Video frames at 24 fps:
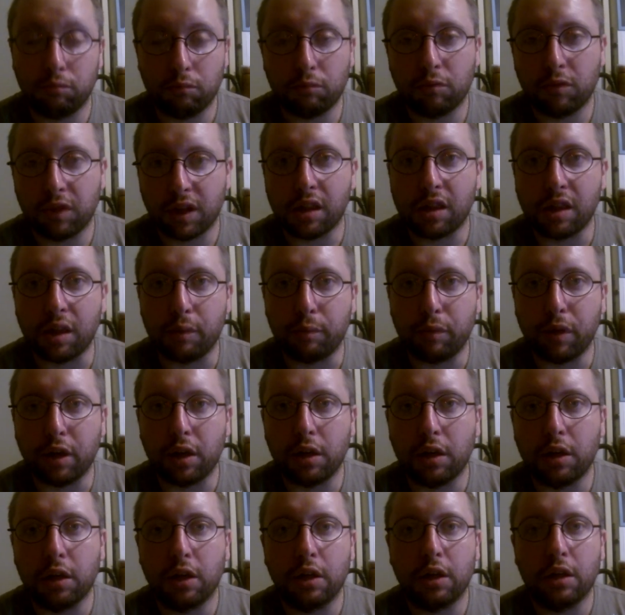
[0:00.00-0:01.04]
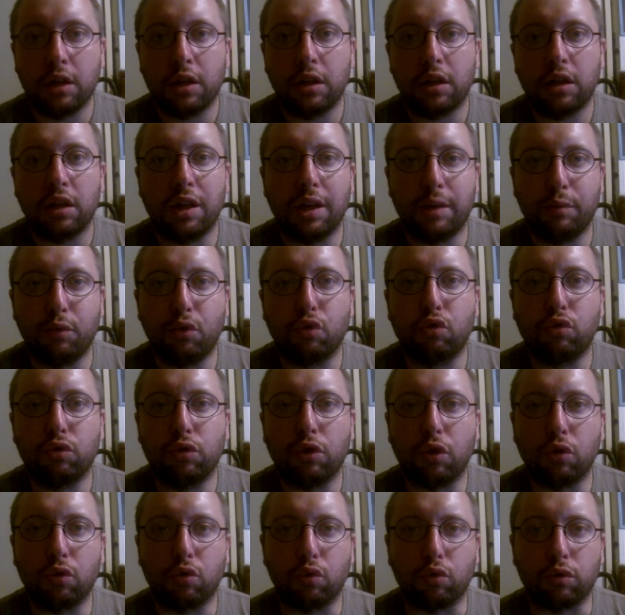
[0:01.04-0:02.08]
très sympa et beaucoup
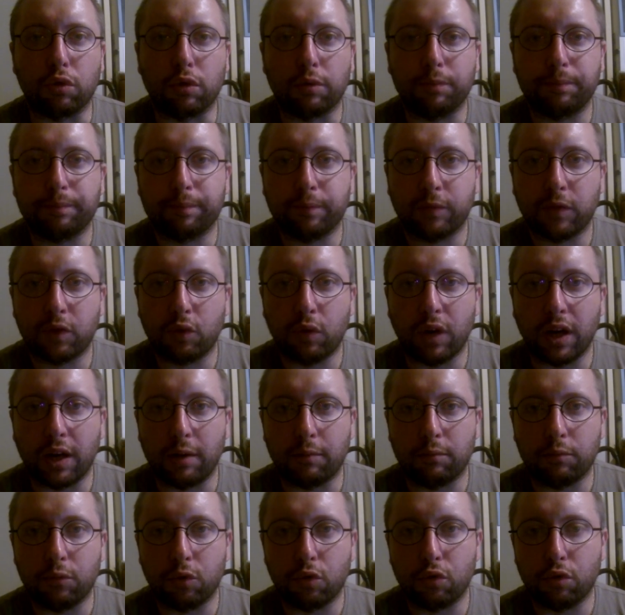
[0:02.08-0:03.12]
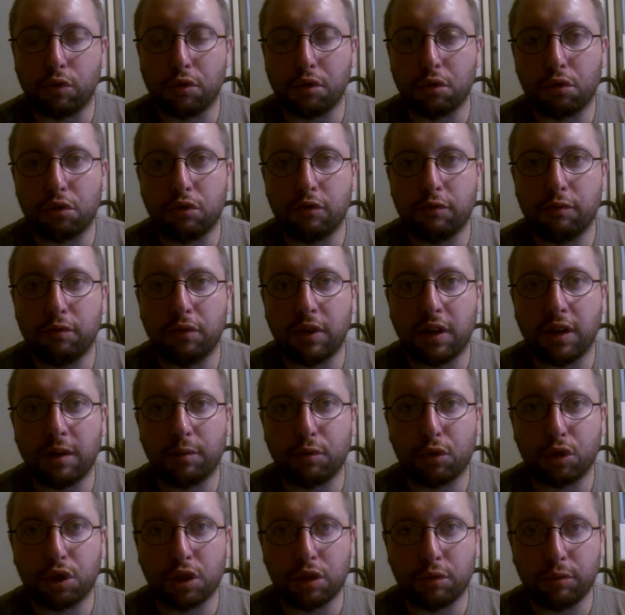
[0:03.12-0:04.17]
de rencontres. Voilà, donc on se retrouve pour un
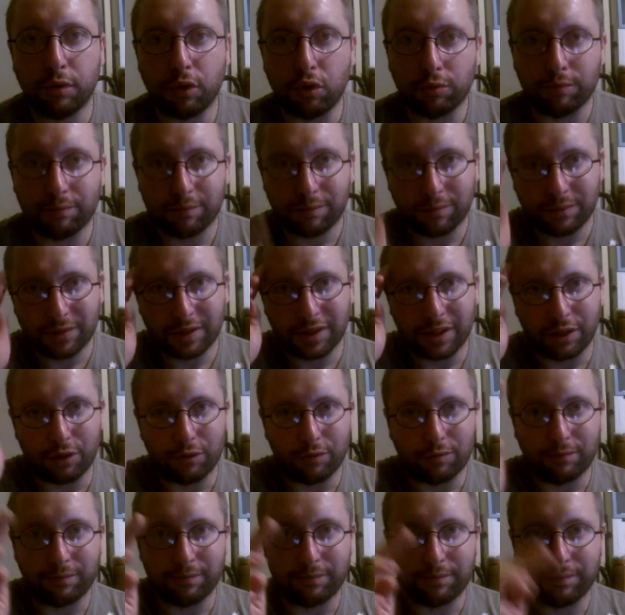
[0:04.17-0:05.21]
prochain numéro. Salut